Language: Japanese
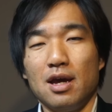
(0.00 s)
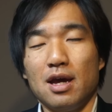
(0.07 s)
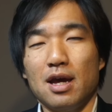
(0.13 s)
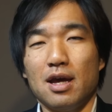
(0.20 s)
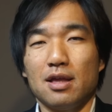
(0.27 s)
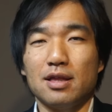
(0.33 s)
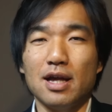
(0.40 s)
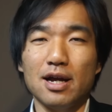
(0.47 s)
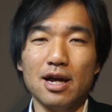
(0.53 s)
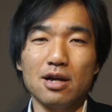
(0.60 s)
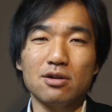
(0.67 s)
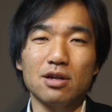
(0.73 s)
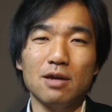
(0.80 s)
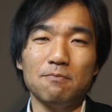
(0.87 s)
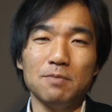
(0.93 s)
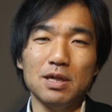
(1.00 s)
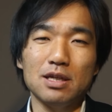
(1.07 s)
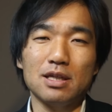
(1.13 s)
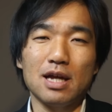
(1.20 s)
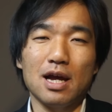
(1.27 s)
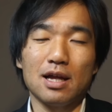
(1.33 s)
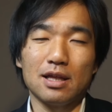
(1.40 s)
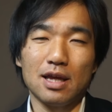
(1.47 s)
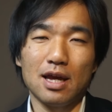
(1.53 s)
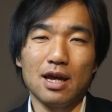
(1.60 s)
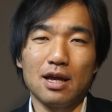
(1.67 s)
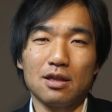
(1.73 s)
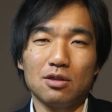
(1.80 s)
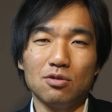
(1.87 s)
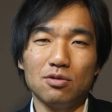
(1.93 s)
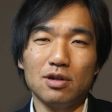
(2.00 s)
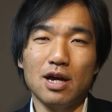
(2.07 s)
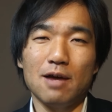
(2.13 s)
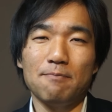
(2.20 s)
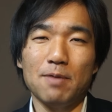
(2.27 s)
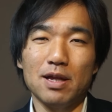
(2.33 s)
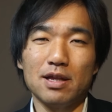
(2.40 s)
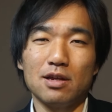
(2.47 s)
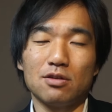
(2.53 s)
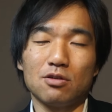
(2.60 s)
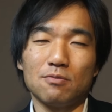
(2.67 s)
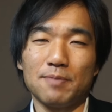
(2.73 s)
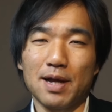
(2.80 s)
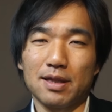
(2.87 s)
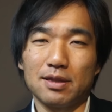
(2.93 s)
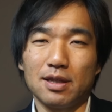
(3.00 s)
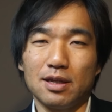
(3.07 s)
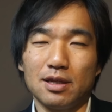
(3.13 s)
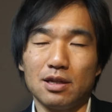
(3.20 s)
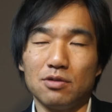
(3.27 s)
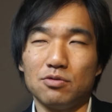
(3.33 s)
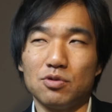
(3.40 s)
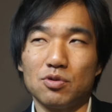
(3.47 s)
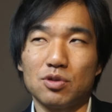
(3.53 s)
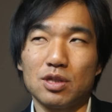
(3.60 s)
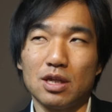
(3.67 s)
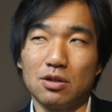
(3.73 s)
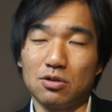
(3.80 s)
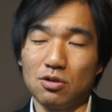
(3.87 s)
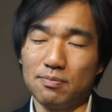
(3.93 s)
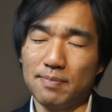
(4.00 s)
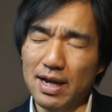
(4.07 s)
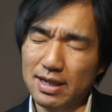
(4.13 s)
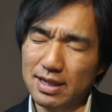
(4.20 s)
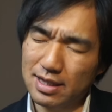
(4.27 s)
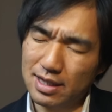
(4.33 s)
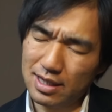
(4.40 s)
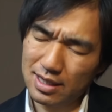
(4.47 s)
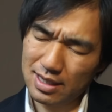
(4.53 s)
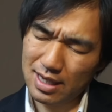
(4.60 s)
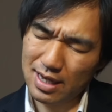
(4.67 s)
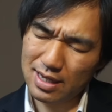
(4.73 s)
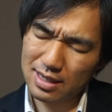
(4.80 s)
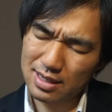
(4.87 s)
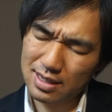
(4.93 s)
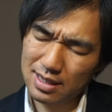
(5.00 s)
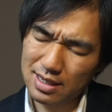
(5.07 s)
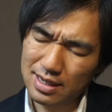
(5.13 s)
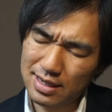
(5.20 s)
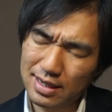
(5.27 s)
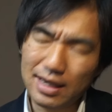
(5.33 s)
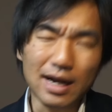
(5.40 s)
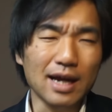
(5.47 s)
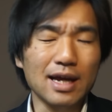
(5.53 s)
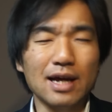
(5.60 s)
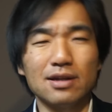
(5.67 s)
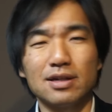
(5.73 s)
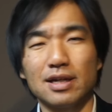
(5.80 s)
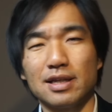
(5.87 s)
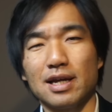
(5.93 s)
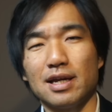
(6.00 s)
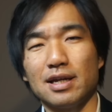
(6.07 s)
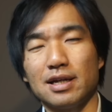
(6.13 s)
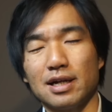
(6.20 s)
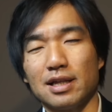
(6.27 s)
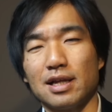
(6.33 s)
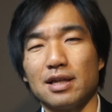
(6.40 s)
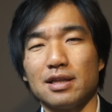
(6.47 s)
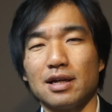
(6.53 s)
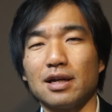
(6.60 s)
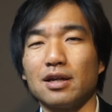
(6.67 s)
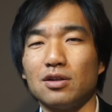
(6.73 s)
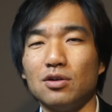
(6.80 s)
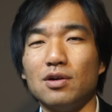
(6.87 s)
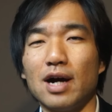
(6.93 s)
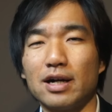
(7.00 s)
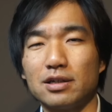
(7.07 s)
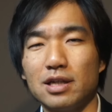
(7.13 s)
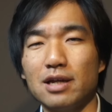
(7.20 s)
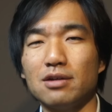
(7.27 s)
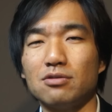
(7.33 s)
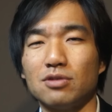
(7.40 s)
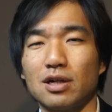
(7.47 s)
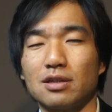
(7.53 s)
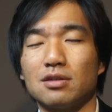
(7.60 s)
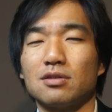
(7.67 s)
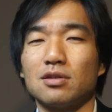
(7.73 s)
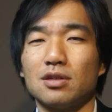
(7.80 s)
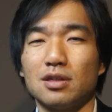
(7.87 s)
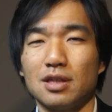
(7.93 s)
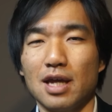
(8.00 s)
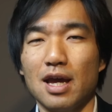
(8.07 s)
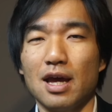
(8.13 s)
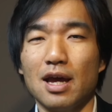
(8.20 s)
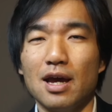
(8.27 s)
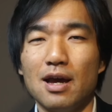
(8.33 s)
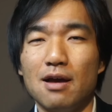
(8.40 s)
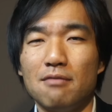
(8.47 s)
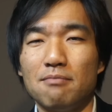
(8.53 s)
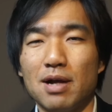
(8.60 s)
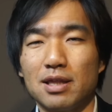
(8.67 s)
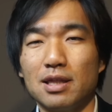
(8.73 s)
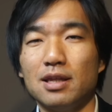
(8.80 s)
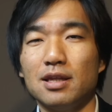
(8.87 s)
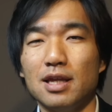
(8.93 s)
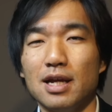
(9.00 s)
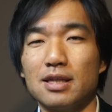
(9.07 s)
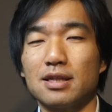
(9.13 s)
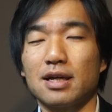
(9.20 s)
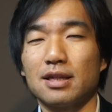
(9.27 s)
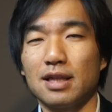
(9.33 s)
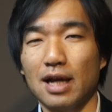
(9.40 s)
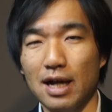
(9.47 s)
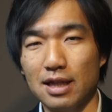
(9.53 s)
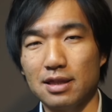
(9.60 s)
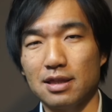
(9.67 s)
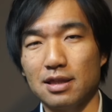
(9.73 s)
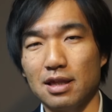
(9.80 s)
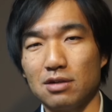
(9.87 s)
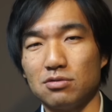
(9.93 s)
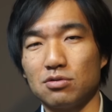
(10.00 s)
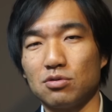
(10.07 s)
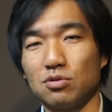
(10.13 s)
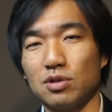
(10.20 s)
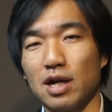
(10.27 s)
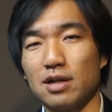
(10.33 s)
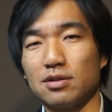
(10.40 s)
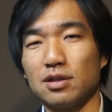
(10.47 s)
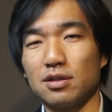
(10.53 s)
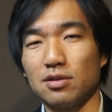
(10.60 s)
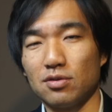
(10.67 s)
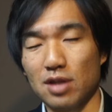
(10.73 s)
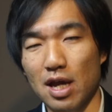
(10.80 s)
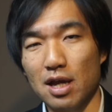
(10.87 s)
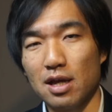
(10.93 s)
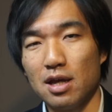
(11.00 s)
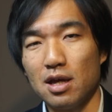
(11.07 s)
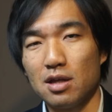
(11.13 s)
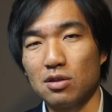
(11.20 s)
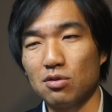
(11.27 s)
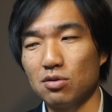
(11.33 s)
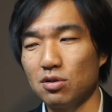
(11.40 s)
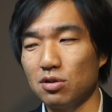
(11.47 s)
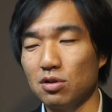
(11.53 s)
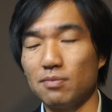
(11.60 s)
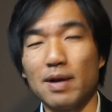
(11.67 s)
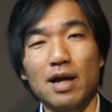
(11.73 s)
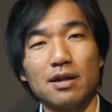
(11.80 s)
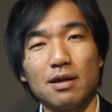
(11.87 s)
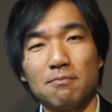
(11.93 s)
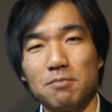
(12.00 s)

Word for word: えー、山岳レピーターでソーラーパネルとバッテリーで運用してると、まあ、1年に1回あるかないかなんだけど、悪天候が続いて、バッテリー電圧が下がっちゃうことがあるんですよね。そうすると、まあ、レ